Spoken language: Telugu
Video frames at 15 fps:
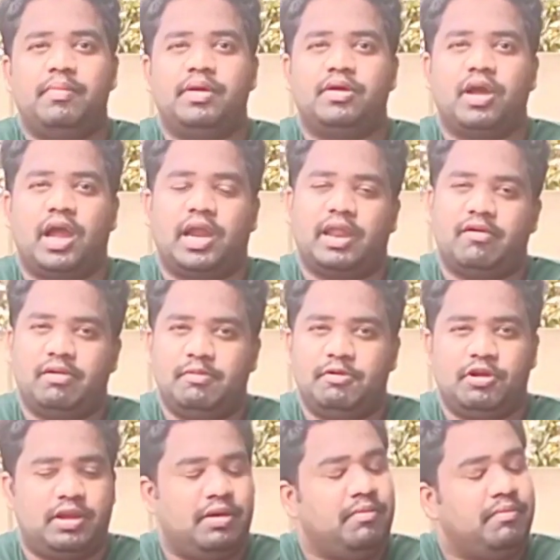మీకు అక్కడ
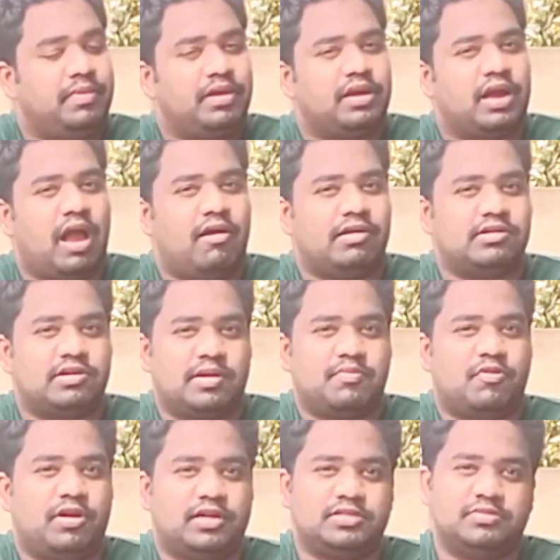అవైలబుల్గానే మీకు కావాలనుకున్న
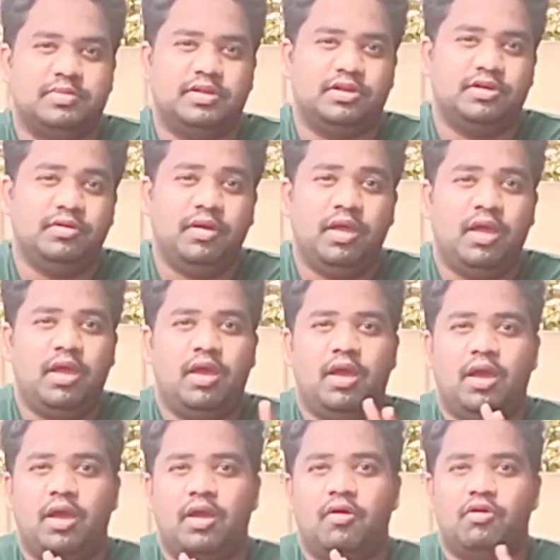ప్రోడక్ట్స్ మీరు
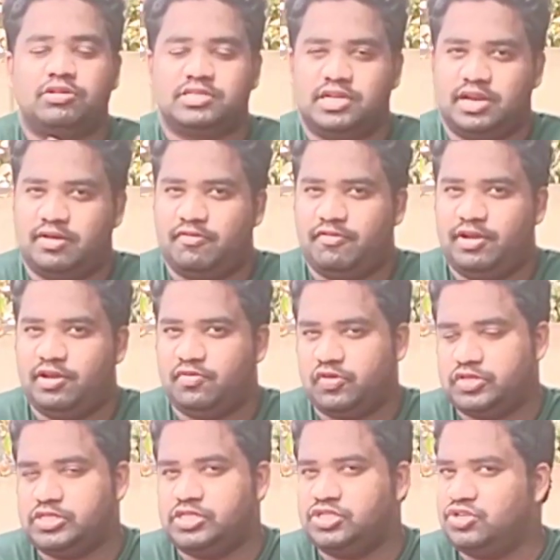ఒకసారి నా వీడియో
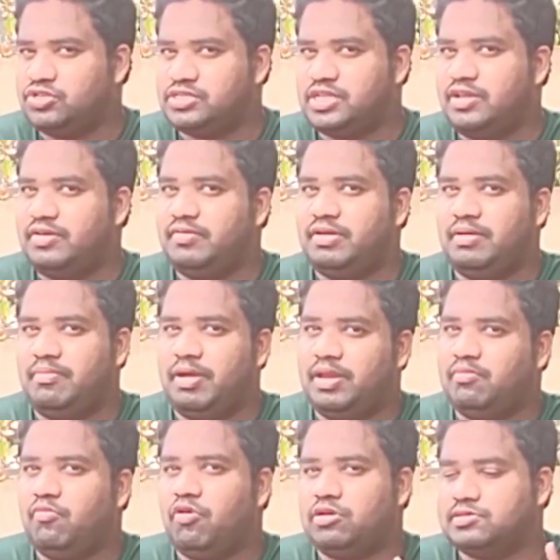ఫస్ట్ నుంచి వస్తే
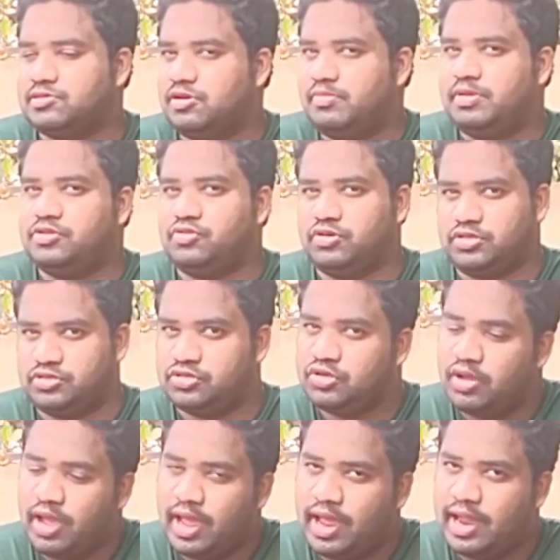రిమైనింగ్ మోడల్స్ కూడా మీరు చూడొచ్చు
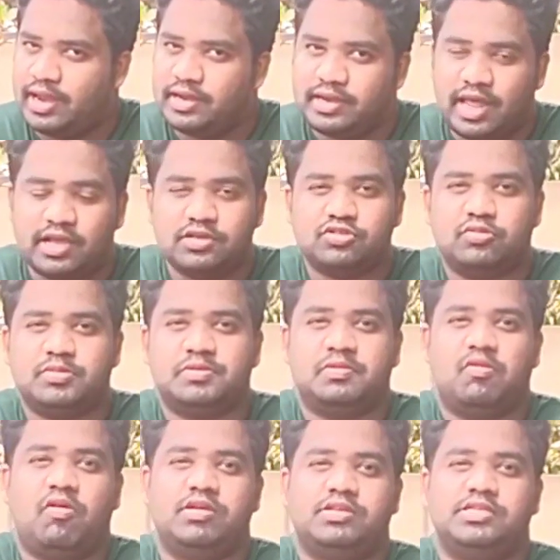అండ్ థ్యాంక్ యూ సో మచ్
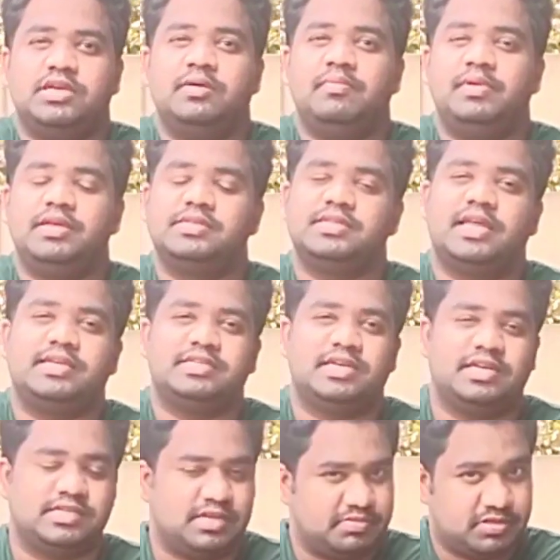ఫర్ వాచింగ్ ప్లీజ్ లైక్
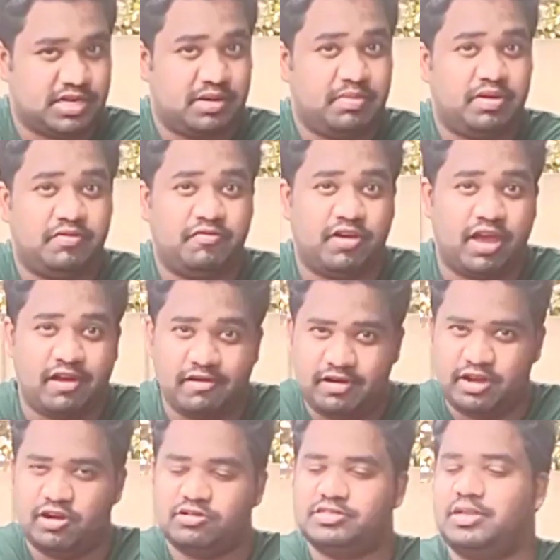షేర్ అండ్ సబ్స్క్రైబ్ ఇఫ్ యూ హ్యావ్
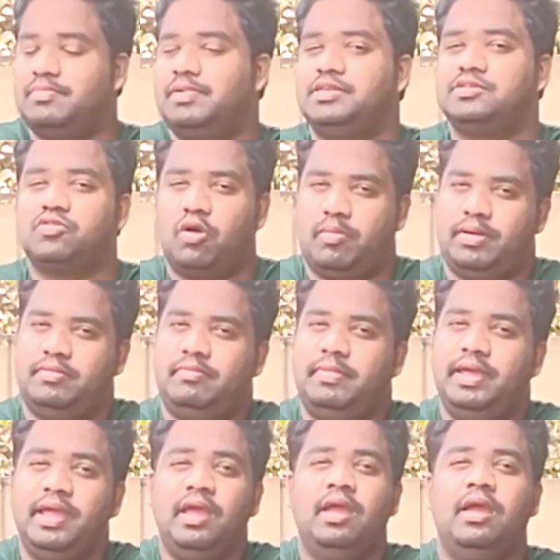ఎనీ డౌట్స్ అండ్ ప్లీజ్ కామెంట్
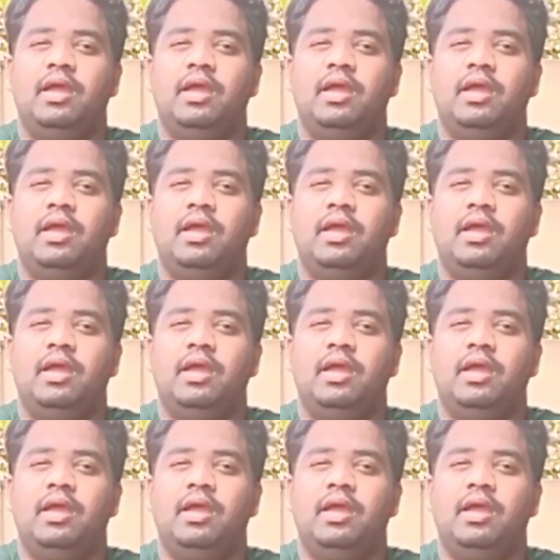మీ